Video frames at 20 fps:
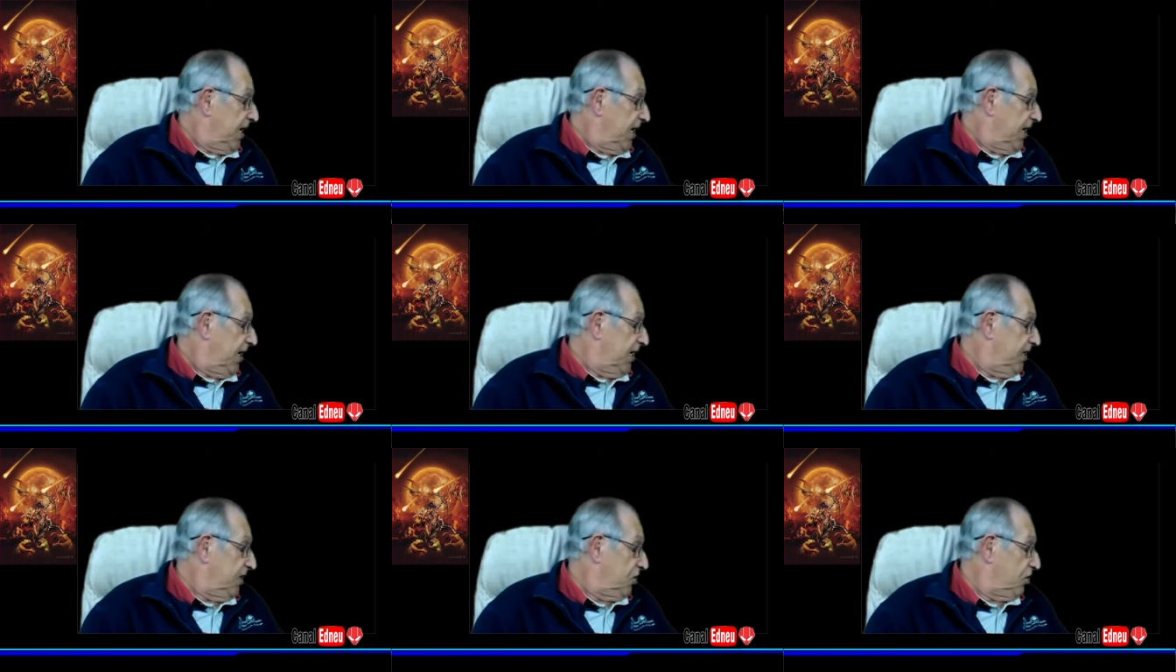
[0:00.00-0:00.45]

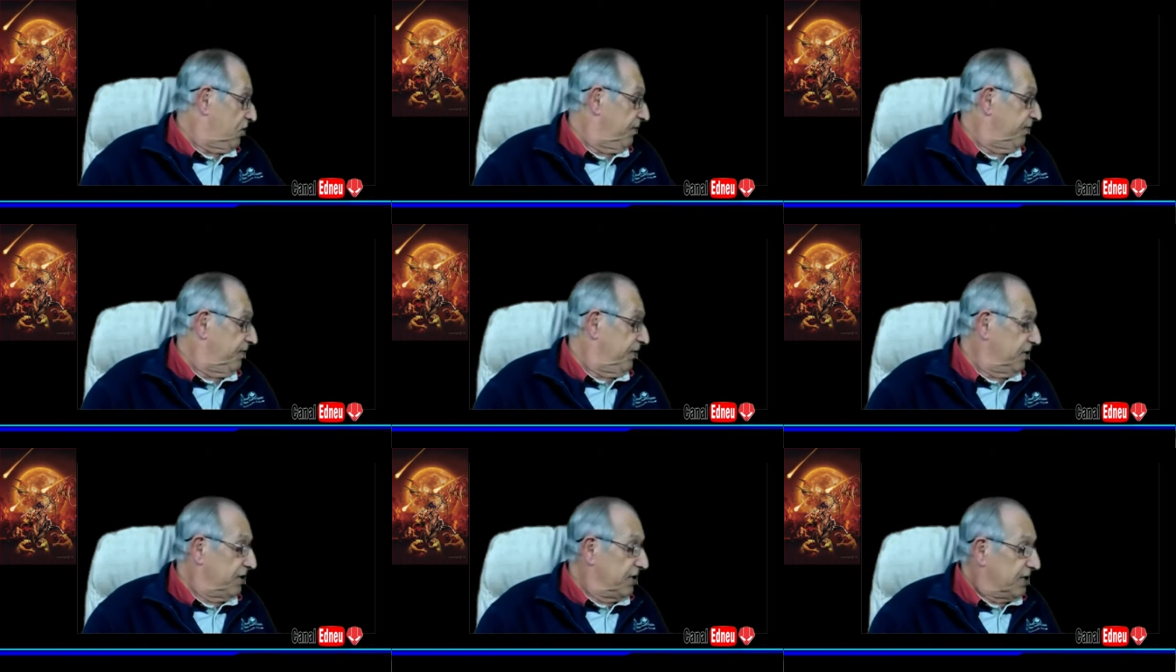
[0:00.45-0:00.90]
É, deixa
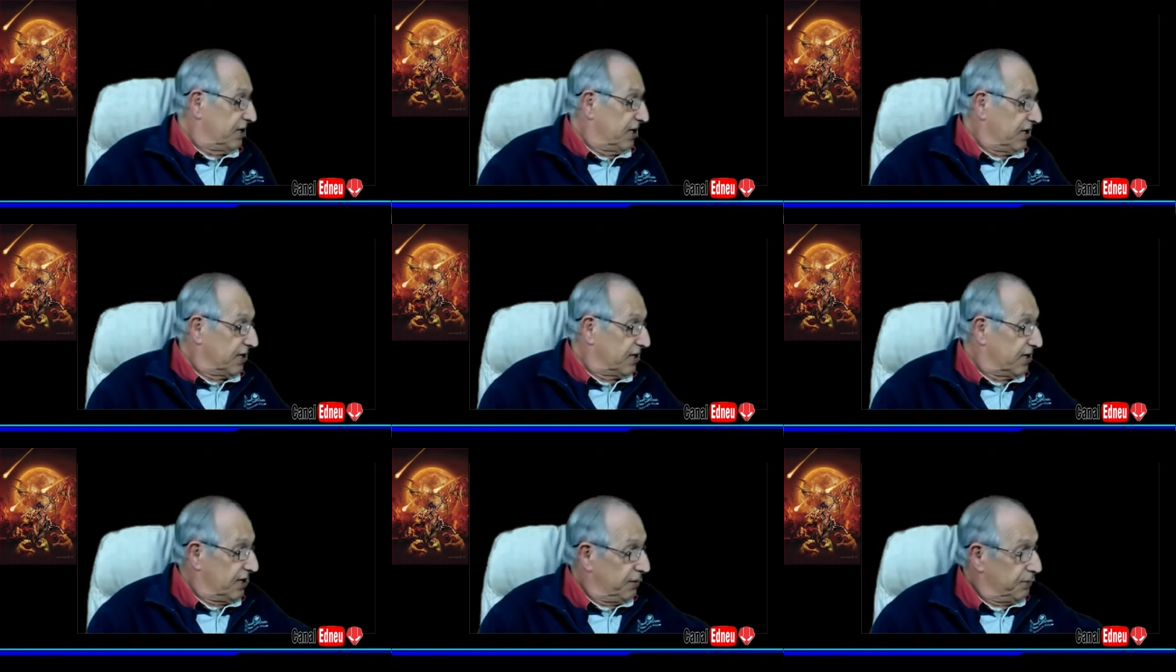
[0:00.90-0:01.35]
eu ver onde
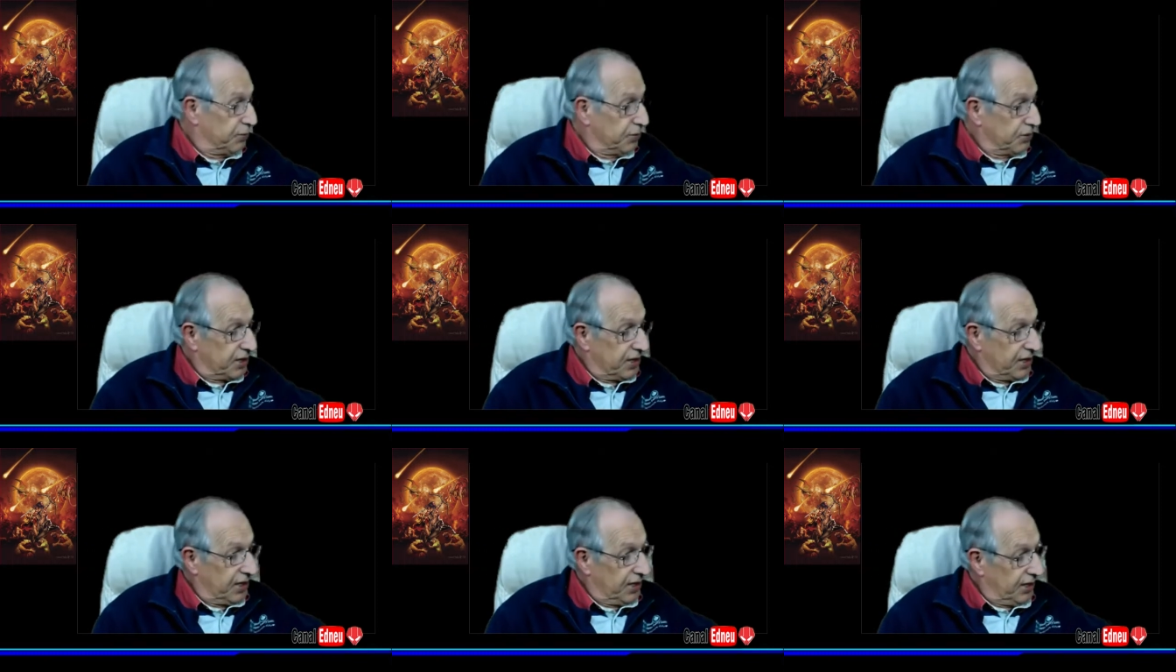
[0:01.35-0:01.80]
está aqui,
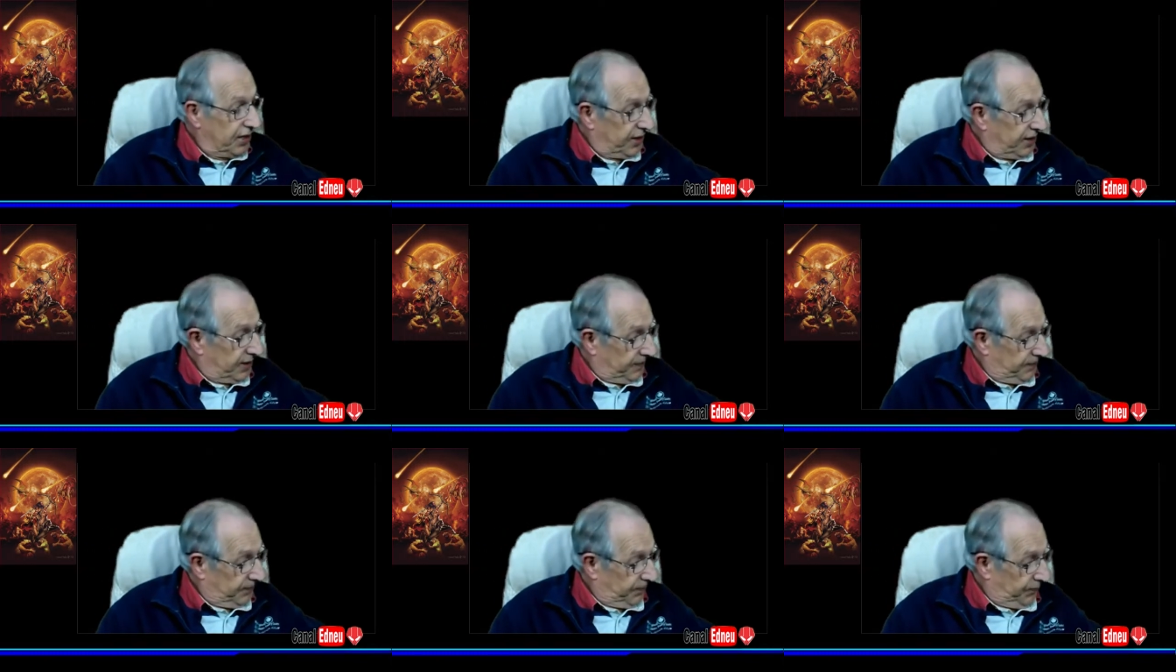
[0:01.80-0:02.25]

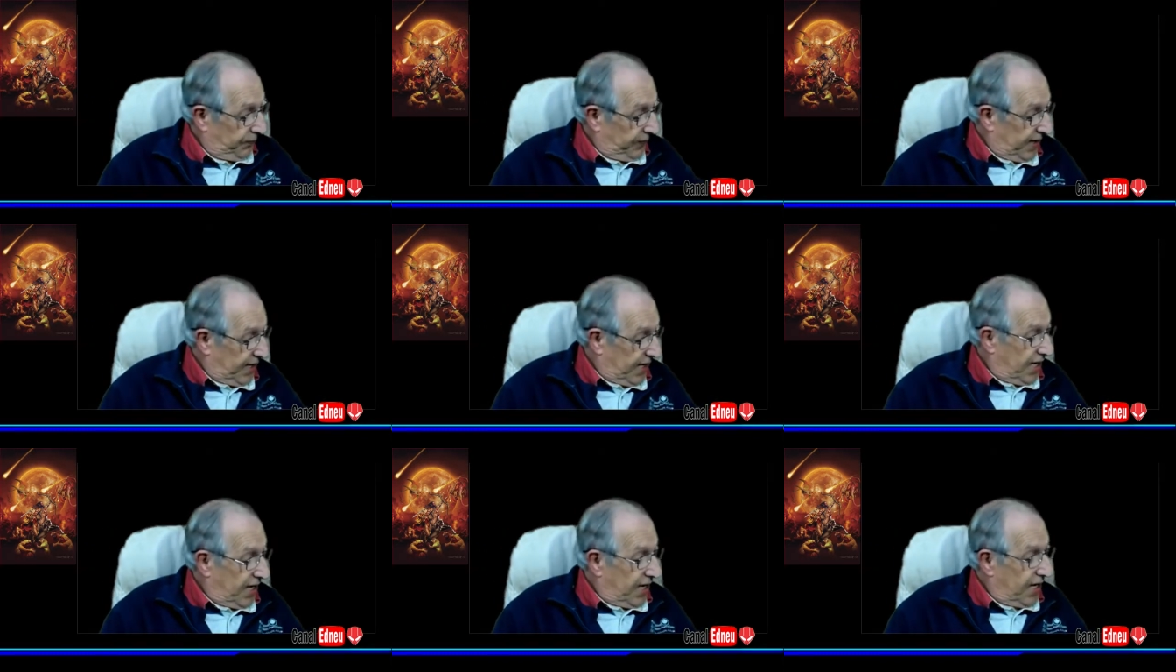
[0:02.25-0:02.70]
porque
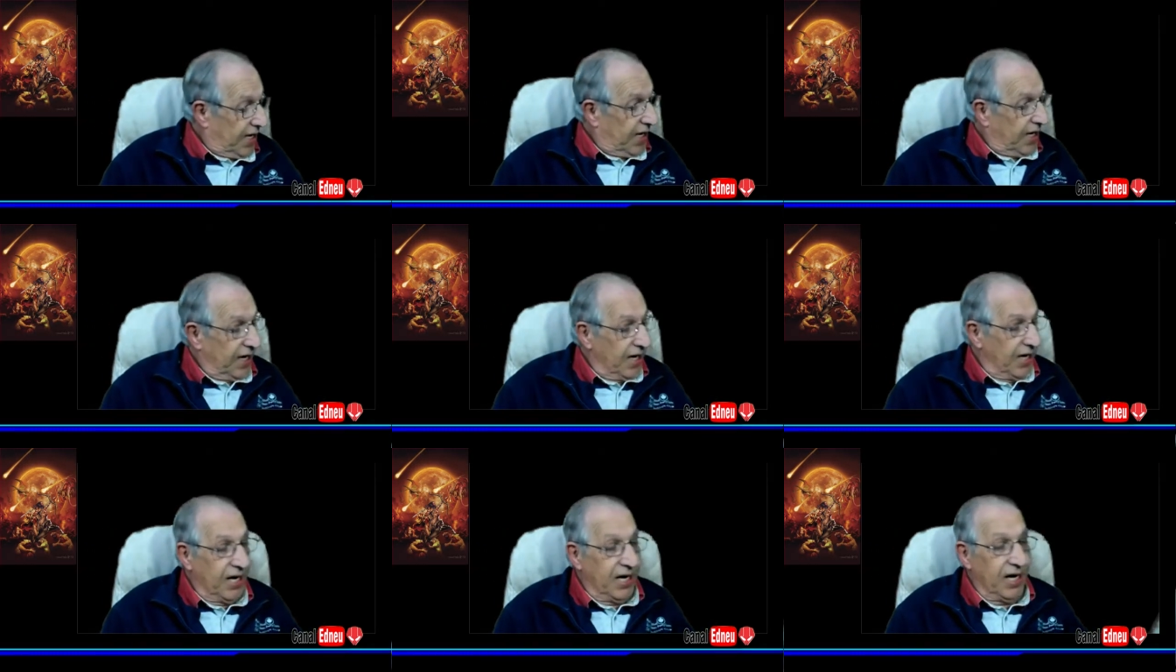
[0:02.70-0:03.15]

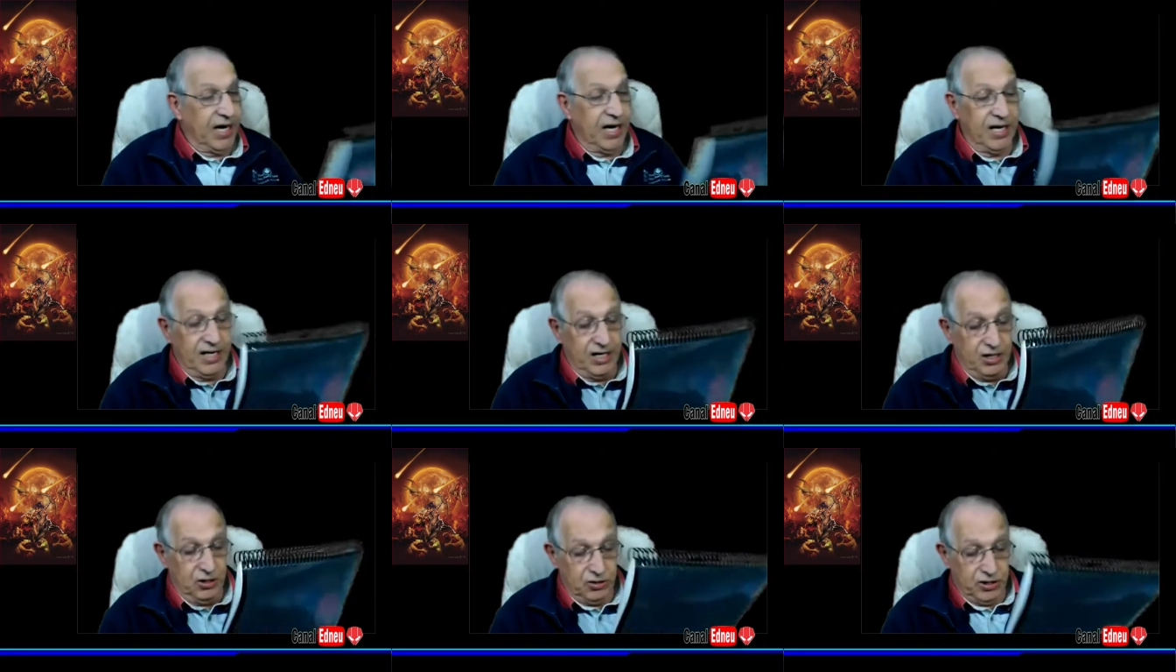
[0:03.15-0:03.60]

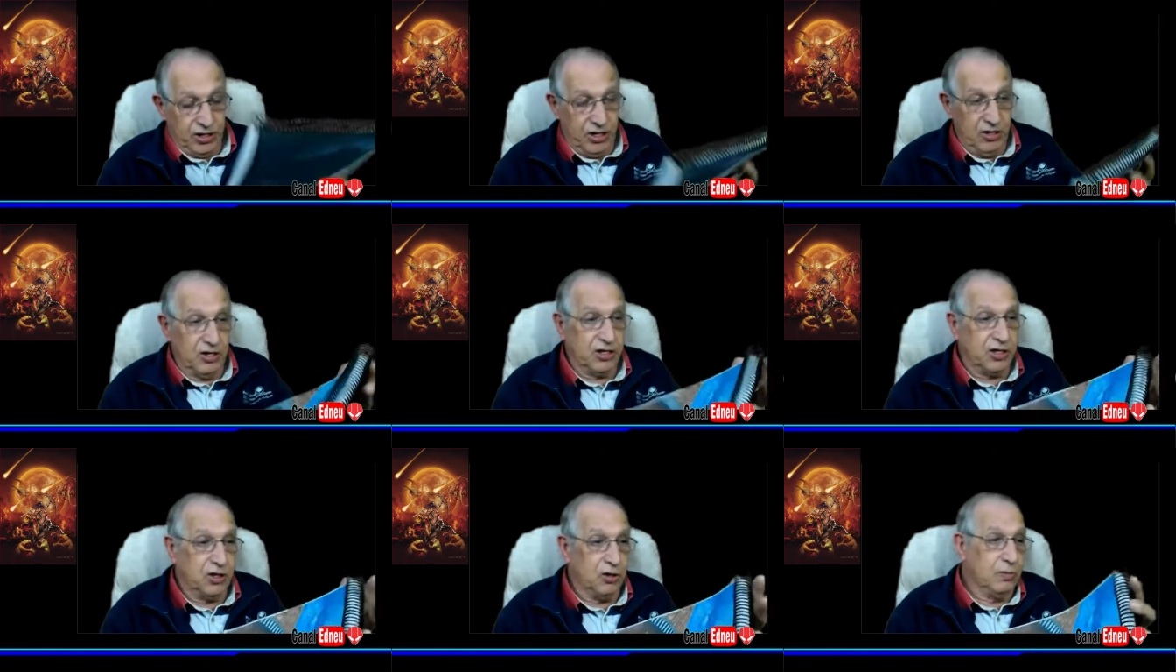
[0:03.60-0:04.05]
é, eu
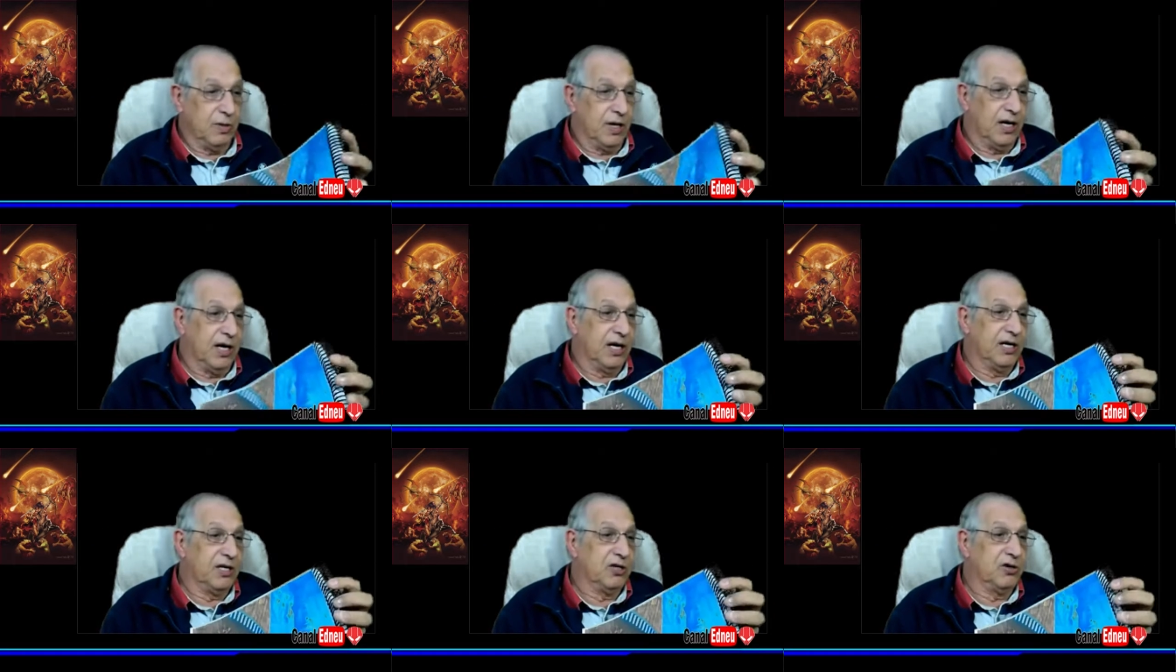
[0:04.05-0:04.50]
tenho aqui uma.